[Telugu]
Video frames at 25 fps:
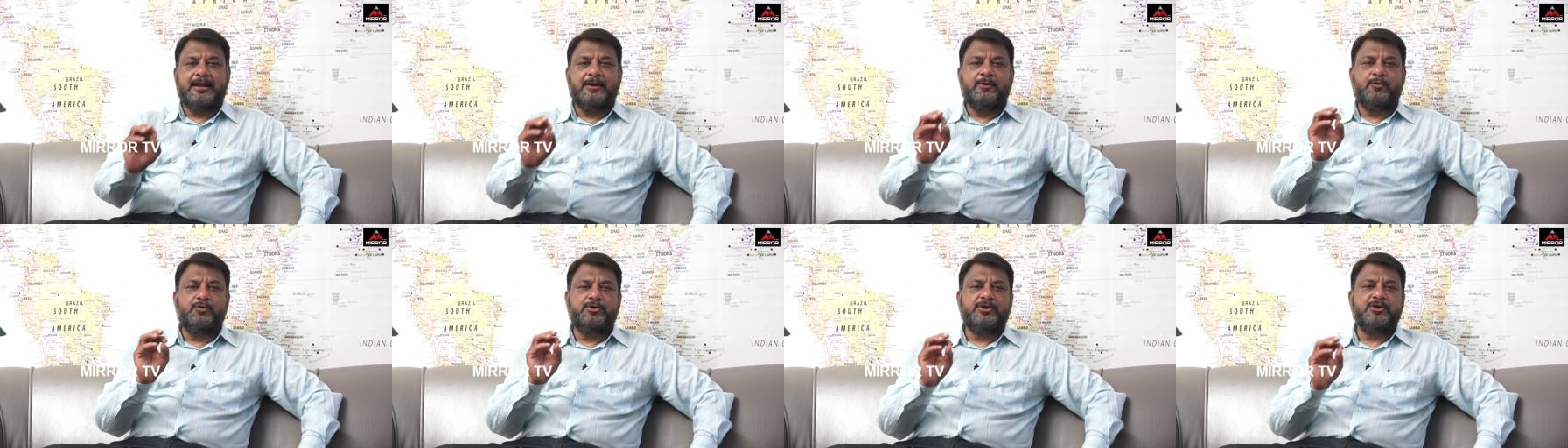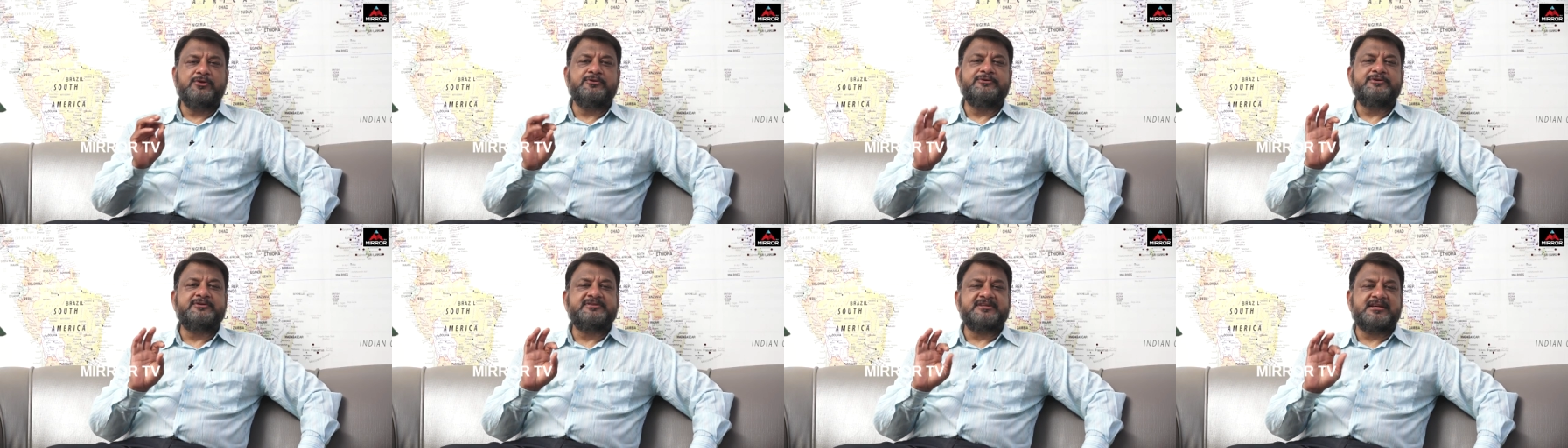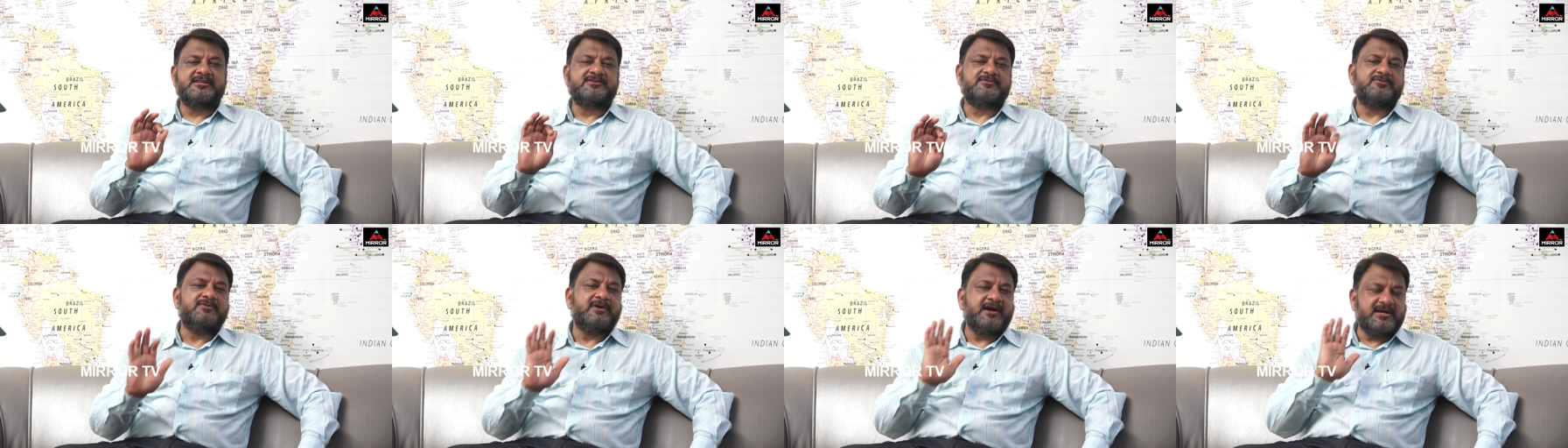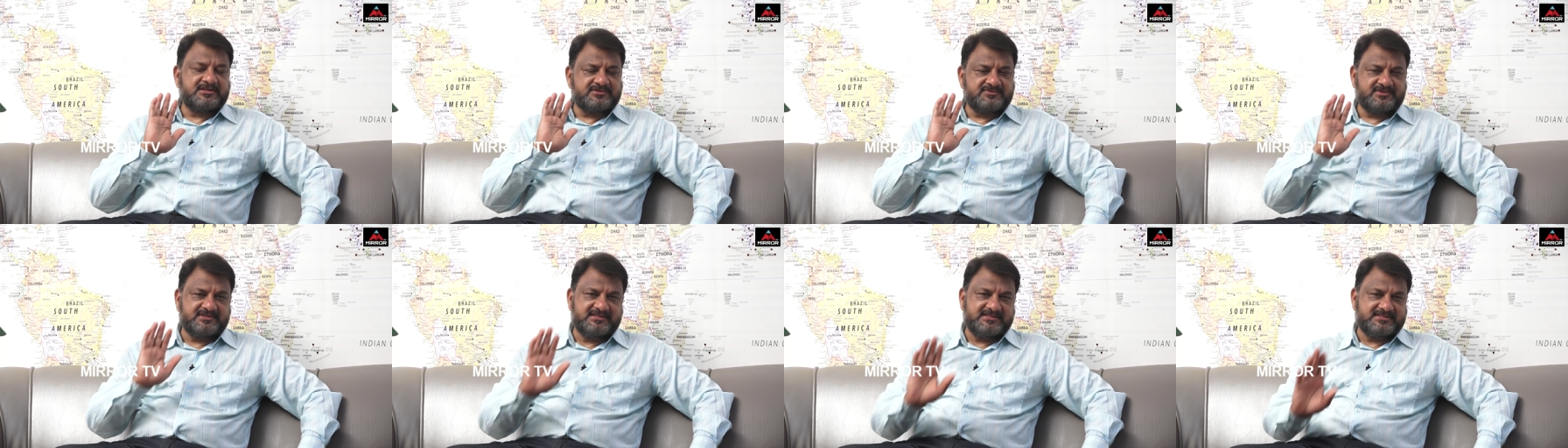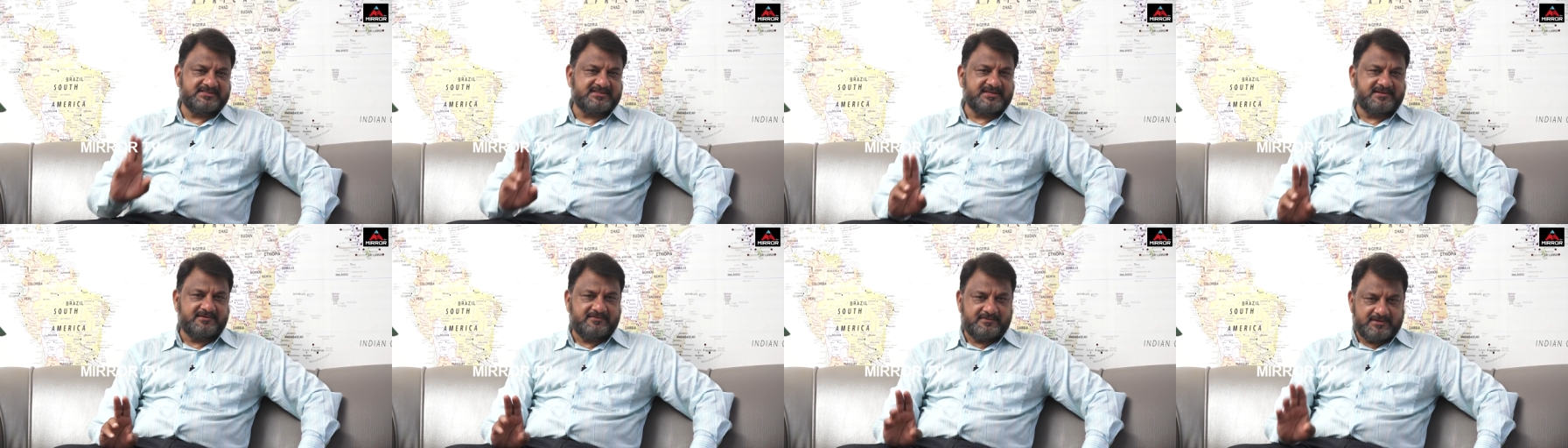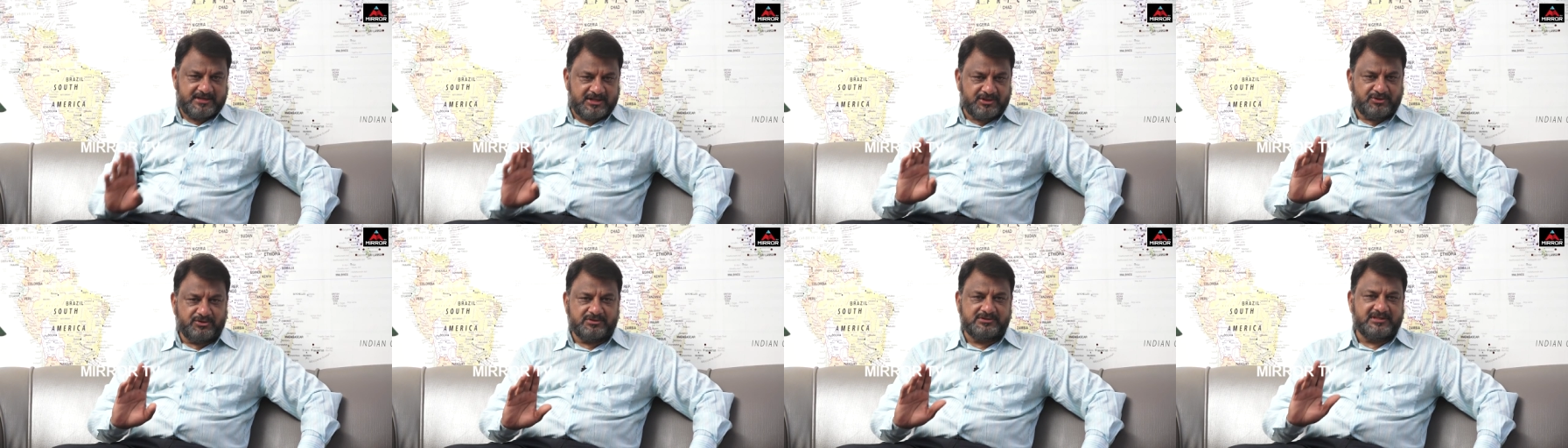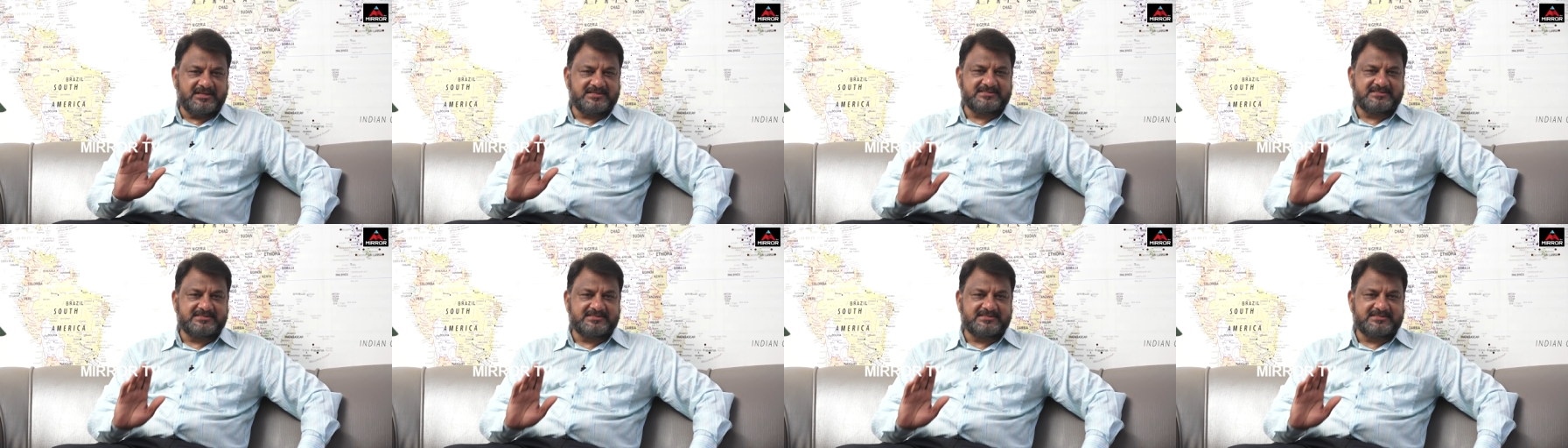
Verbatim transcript: నూటికి నూరు శాతం ఆస్వాదిస్తాను ఎందుకు